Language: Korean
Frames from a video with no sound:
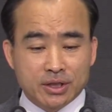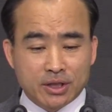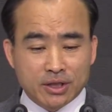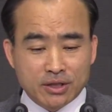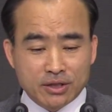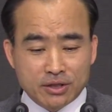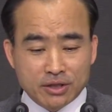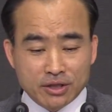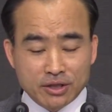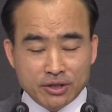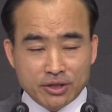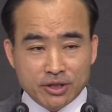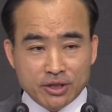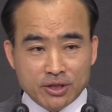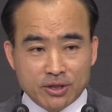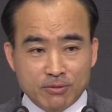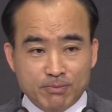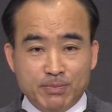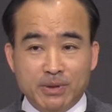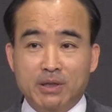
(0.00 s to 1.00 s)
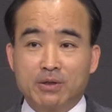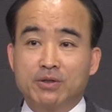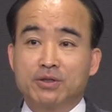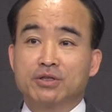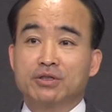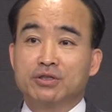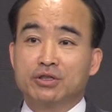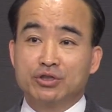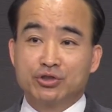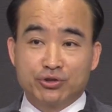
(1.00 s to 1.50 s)
어떤 건 급하고
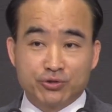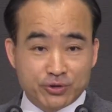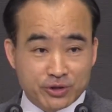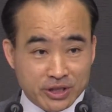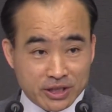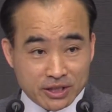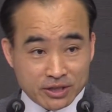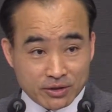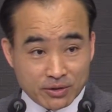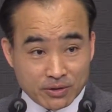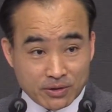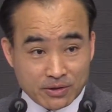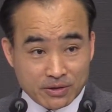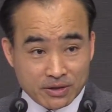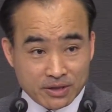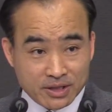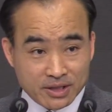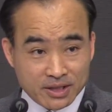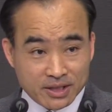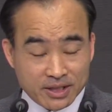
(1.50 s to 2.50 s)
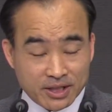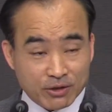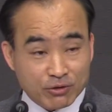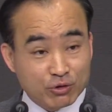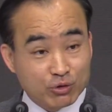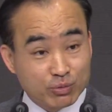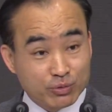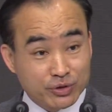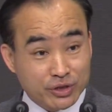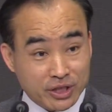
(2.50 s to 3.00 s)
어떤 건 중요한 일로 이렇게
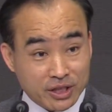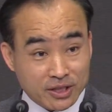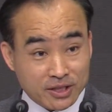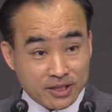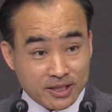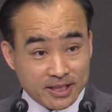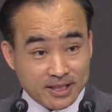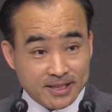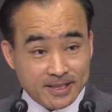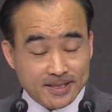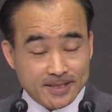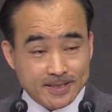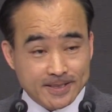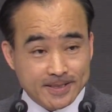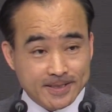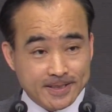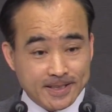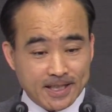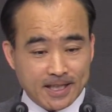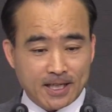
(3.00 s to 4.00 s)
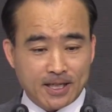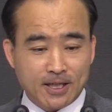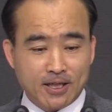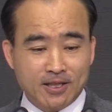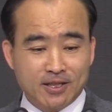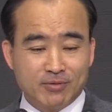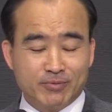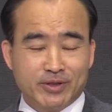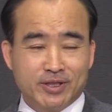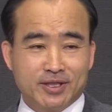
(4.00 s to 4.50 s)
구분되는데
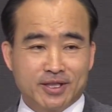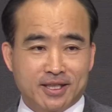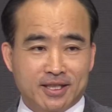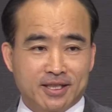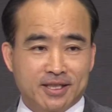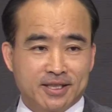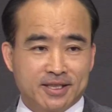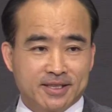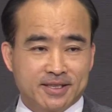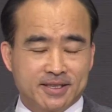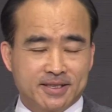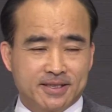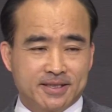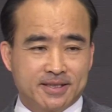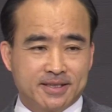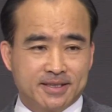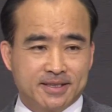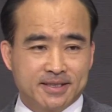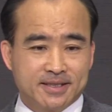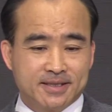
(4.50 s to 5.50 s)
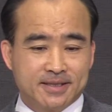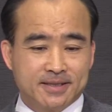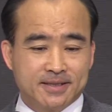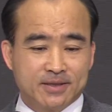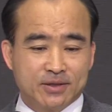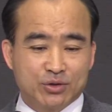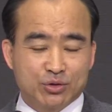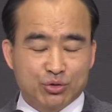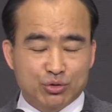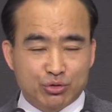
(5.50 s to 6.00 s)
하나님의 나라에서
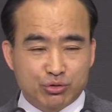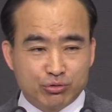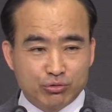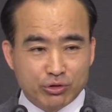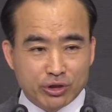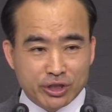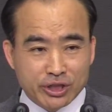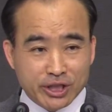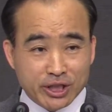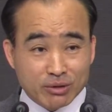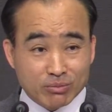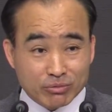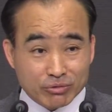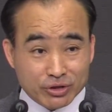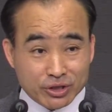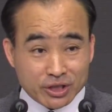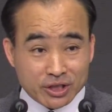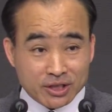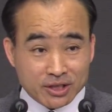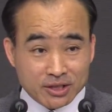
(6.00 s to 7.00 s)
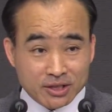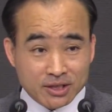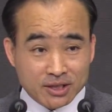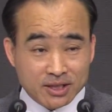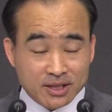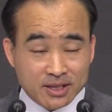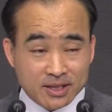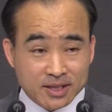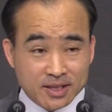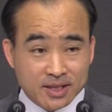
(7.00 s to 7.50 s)
구원의 문제는
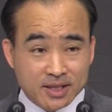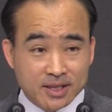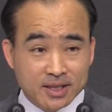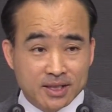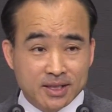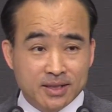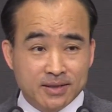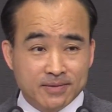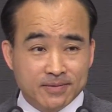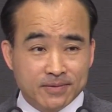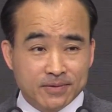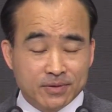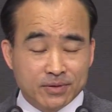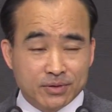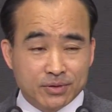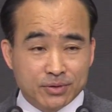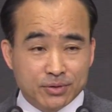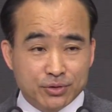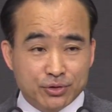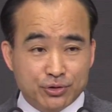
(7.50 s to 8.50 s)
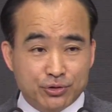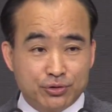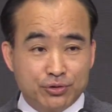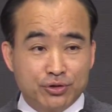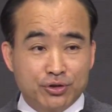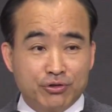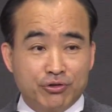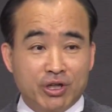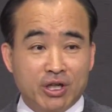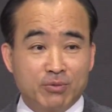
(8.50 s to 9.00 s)

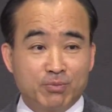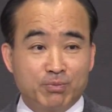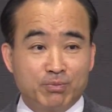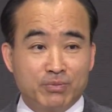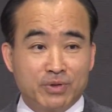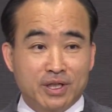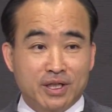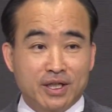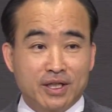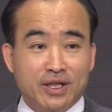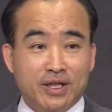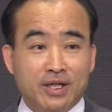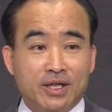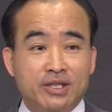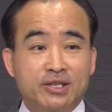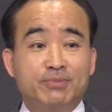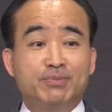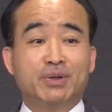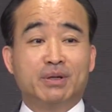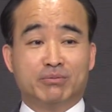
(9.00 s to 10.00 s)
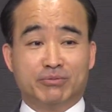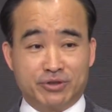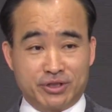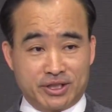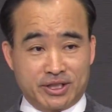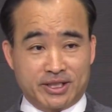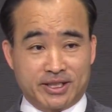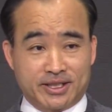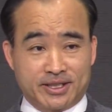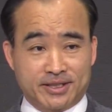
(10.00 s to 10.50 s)
중요할 뿐만 아니라 급한
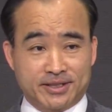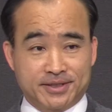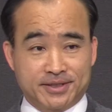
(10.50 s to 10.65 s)
문제야.